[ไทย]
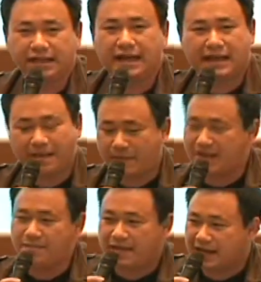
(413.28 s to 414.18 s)
ซึ่งอันเนี้ยมั
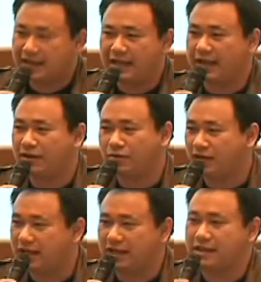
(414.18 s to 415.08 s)
นก็มีรายละเอียดนู่น
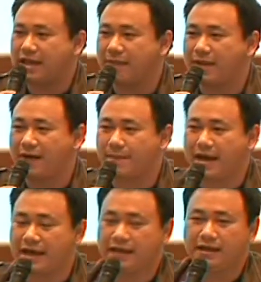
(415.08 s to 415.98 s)
นี่เยอะแยะมาก
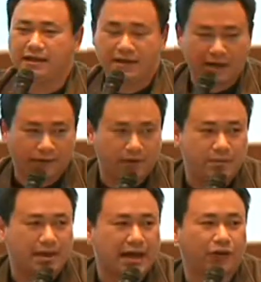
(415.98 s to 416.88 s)
มาย เดี๋ยวไว้
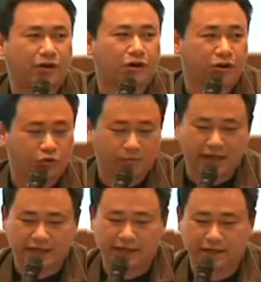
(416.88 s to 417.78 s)
เวลาค่อย ๆ ดูไป
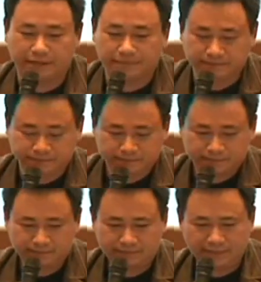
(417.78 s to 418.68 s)
ทีหนึ่ง
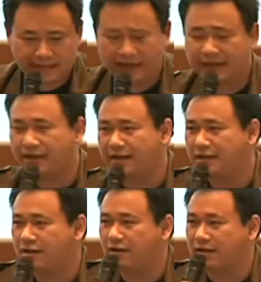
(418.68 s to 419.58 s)
อ่ะคราว
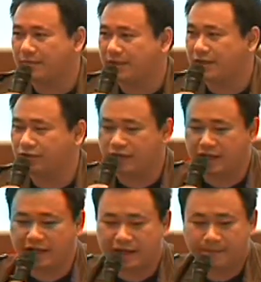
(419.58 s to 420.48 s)
นี้ย้อนกลับมาที่ตัว
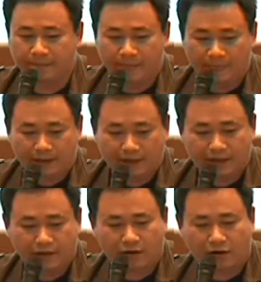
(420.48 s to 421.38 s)
นี้ครับ
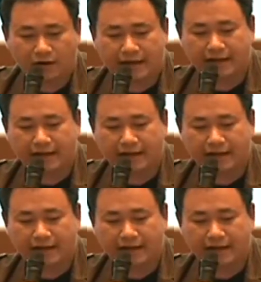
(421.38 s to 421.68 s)
เรื่องของ